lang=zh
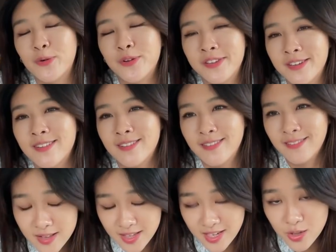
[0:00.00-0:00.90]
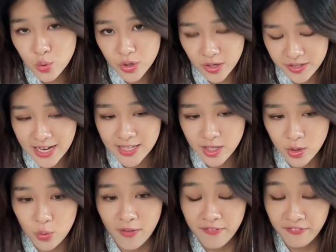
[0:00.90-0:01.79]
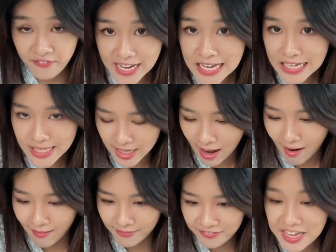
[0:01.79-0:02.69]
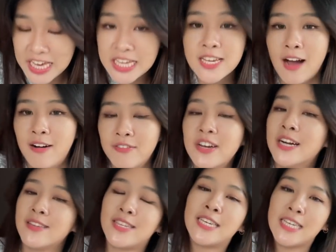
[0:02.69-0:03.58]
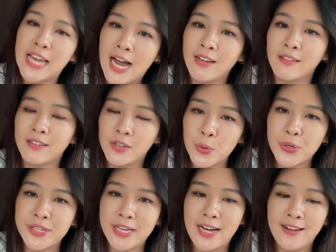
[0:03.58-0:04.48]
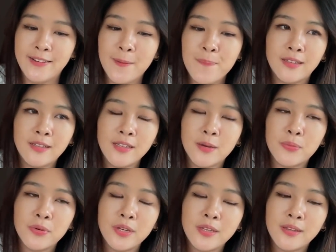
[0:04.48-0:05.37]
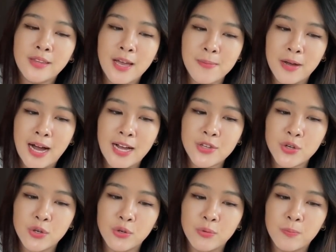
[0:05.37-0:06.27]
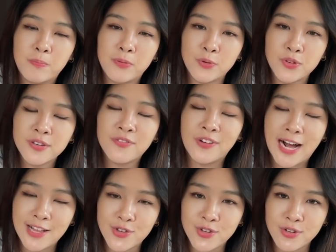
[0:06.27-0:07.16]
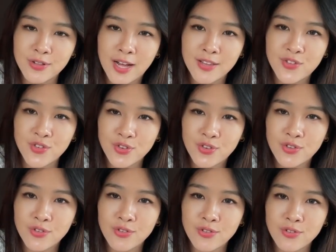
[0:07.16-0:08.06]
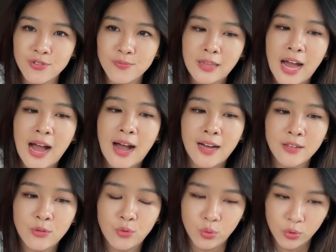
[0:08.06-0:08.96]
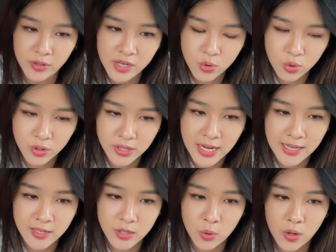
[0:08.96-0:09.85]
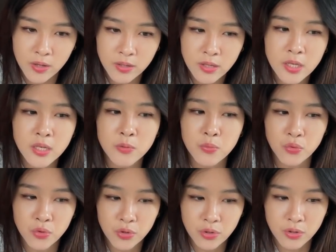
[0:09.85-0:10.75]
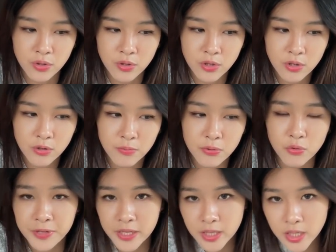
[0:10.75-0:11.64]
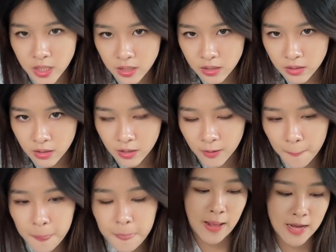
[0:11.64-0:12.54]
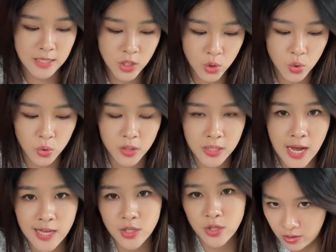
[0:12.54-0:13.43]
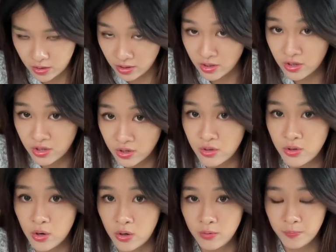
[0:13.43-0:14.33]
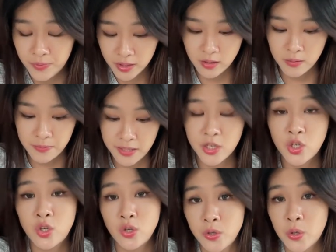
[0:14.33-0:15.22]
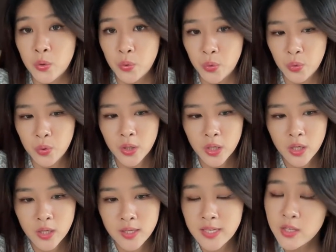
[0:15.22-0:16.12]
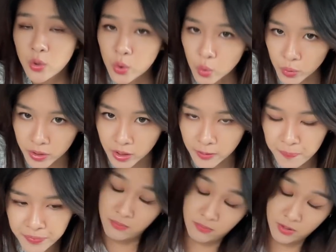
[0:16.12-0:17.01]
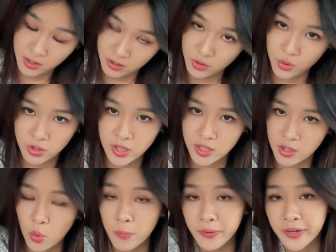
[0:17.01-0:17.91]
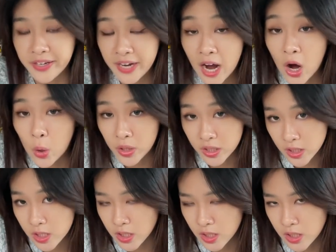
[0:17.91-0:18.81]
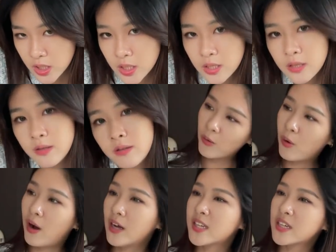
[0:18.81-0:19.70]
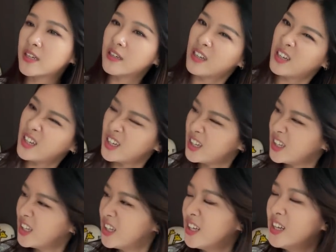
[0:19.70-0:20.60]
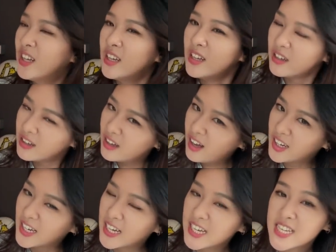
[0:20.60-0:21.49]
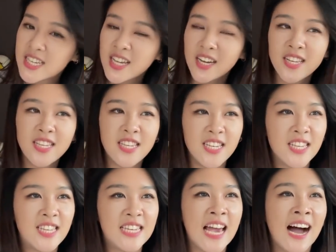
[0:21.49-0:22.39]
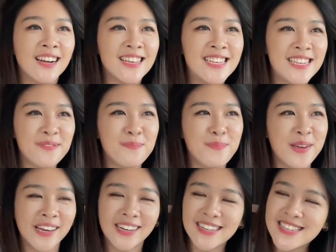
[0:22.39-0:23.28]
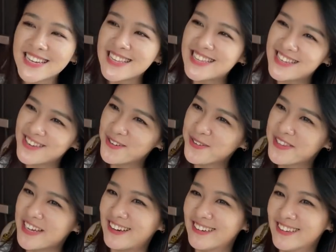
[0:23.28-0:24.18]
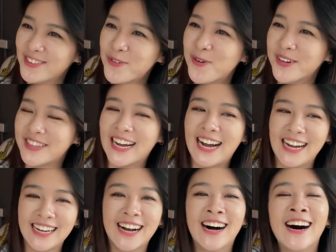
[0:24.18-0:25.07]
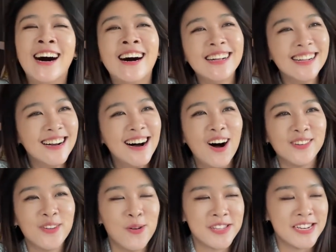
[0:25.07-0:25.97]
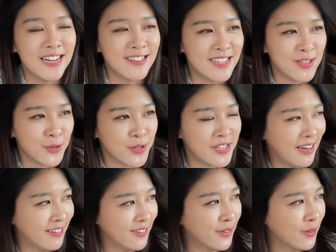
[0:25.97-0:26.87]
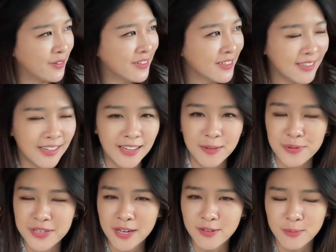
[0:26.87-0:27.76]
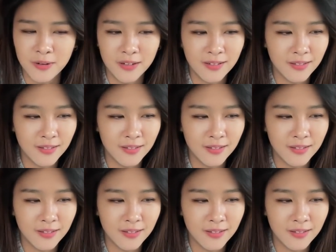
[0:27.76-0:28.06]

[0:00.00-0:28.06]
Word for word: 国是一个基督教价值观非常非常非常强的国家了。这也不一定代表它就不是法治啦，只是它所提出的价值观是不是普遍性的呢？还是说它只适用，特别适用于信徒呢？这个就是一个我们可以考量的事情了。哇，这个啊，上一集讲了性别，这一集又讲了堕胎，好像我这2集都讲了这种比较什么